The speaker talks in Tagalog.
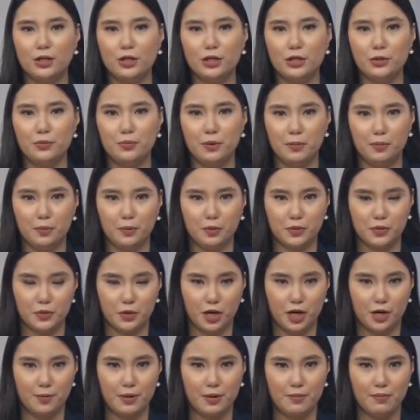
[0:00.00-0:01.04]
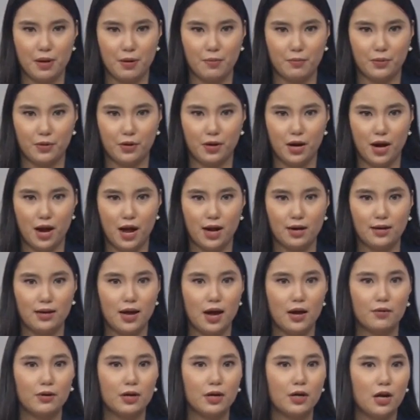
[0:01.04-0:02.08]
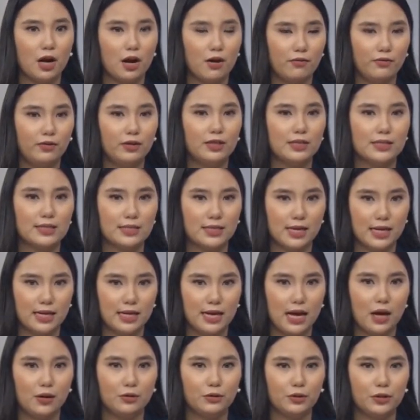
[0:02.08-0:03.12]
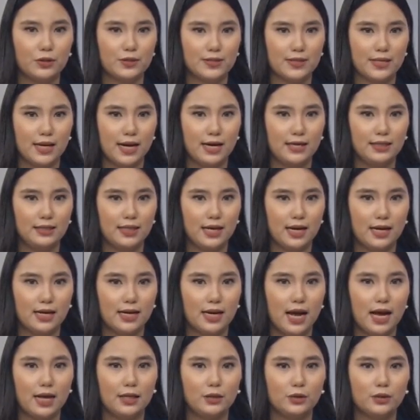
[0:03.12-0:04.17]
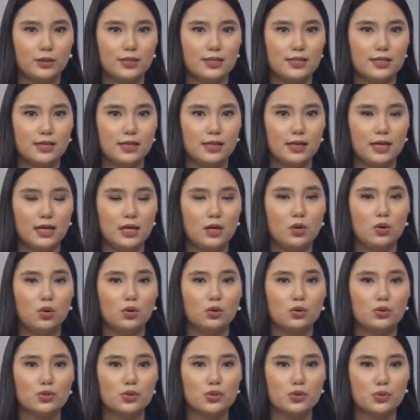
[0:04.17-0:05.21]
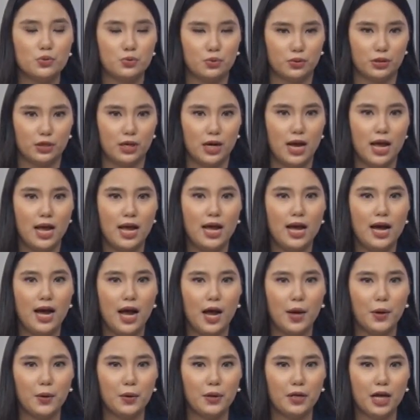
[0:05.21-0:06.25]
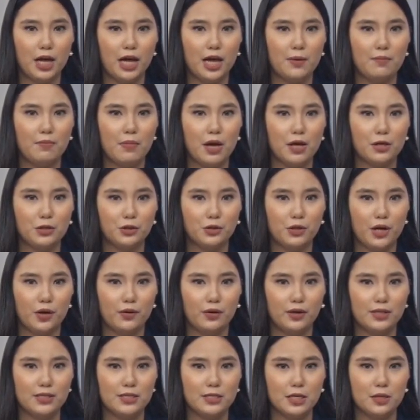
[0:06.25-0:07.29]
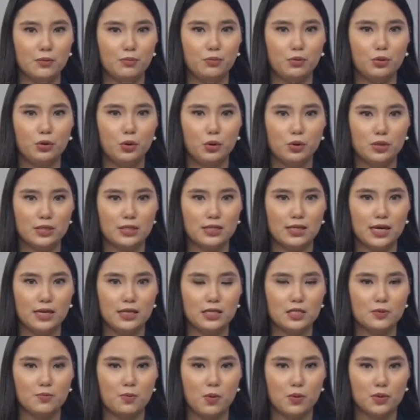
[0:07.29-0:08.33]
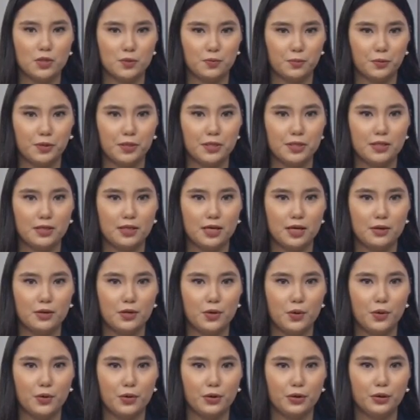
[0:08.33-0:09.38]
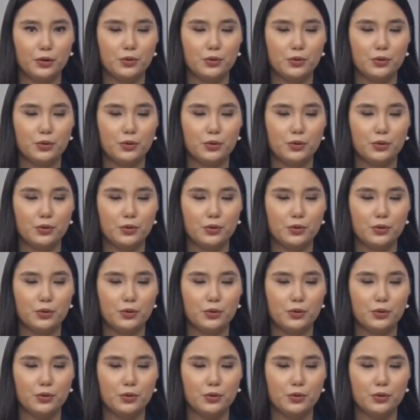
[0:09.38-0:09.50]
New People's Army member ang na-recover sa encounter site ng Gandon City, Ilocos Sur. Ayon kay Major Erickson Bulosan, spokesperson ng Northern